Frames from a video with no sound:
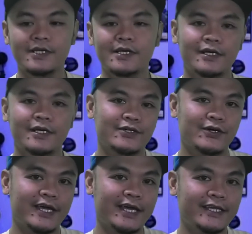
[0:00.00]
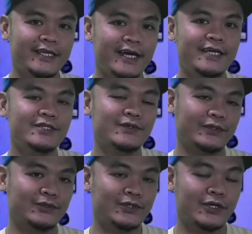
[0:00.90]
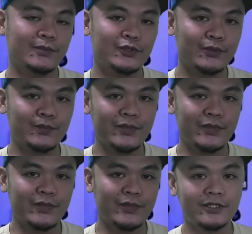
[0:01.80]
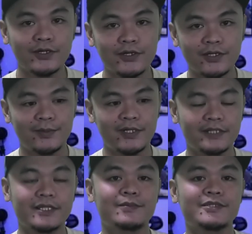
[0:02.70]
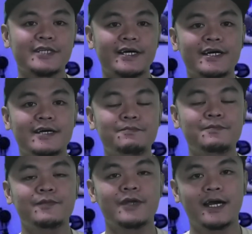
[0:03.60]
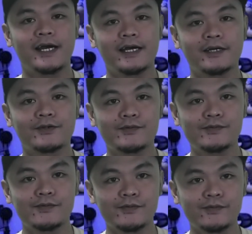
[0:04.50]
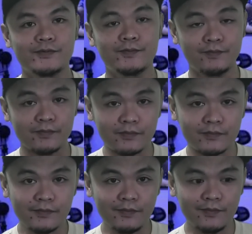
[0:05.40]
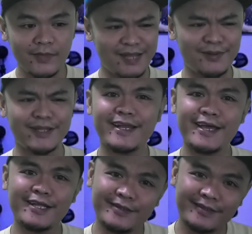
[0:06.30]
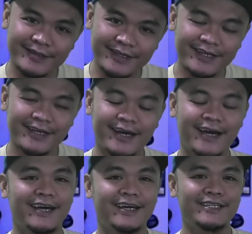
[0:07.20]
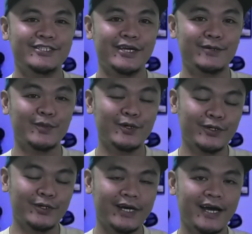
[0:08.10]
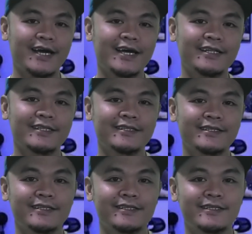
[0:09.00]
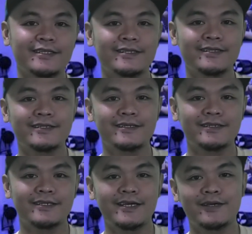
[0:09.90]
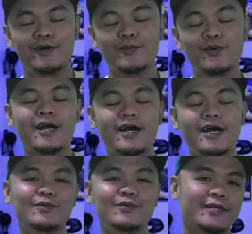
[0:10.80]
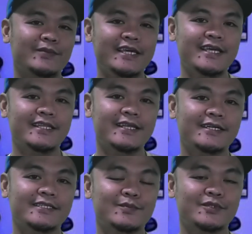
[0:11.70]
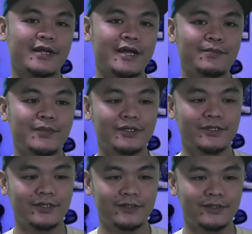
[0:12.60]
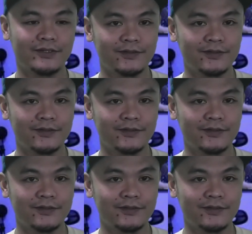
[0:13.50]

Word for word: So again guys, kung nagustuhan mo tong video na to, give it a thumbs up. Uh, kung hintayin ka na rin, uh, i-share mo at huwag mo kakalimutan i-hit ang subscribe button.